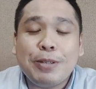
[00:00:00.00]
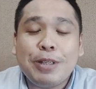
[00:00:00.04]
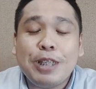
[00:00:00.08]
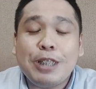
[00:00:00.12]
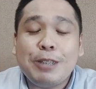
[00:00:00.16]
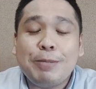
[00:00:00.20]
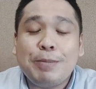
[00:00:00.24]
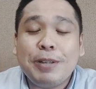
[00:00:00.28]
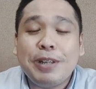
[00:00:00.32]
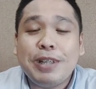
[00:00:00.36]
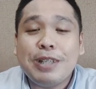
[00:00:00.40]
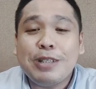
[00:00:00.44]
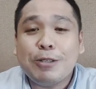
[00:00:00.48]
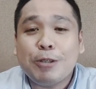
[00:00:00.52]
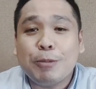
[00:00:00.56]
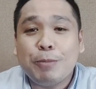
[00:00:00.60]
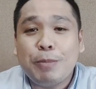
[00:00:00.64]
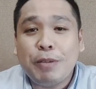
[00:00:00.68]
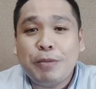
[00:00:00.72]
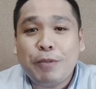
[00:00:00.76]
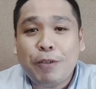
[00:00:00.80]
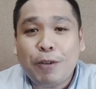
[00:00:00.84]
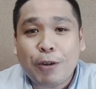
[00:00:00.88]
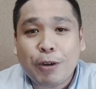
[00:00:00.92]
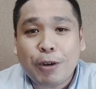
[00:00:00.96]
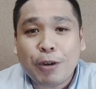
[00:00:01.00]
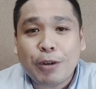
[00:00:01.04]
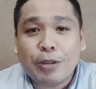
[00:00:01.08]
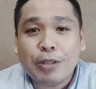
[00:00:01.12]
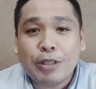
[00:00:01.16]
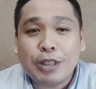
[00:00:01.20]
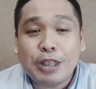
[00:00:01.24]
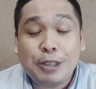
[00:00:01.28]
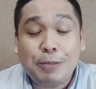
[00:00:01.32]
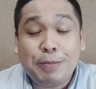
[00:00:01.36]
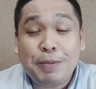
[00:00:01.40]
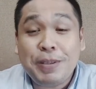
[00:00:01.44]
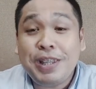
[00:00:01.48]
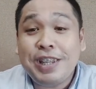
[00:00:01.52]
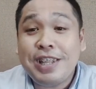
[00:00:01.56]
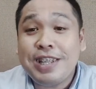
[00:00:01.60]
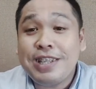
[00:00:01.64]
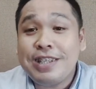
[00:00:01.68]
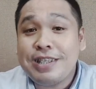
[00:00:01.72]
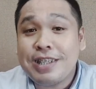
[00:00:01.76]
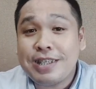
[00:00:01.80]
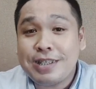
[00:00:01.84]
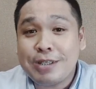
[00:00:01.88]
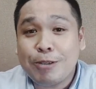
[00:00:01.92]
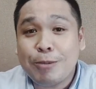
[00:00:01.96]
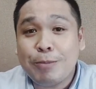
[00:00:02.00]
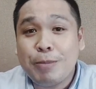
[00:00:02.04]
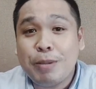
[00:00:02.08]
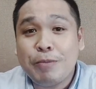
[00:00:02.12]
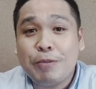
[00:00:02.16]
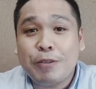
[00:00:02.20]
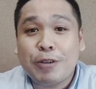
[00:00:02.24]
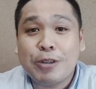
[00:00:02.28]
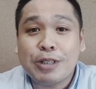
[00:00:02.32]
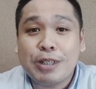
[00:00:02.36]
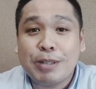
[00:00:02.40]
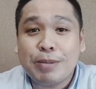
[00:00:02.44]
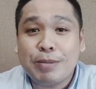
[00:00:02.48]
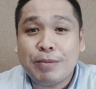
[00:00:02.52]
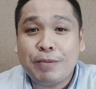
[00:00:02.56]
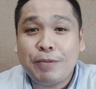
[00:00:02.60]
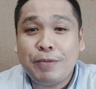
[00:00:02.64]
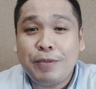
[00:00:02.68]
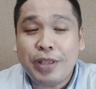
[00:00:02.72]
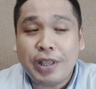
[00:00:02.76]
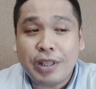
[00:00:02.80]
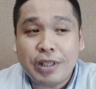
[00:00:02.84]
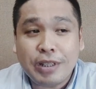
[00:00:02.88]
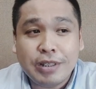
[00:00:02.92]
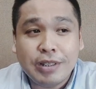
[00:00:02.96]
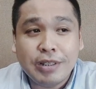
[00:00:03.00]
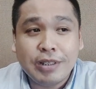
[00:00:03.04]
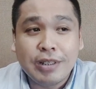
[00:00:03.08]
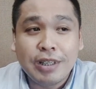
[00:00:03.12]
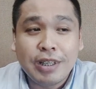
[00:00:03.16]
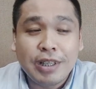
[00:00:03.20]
experience ko before, experiences ko before sa field,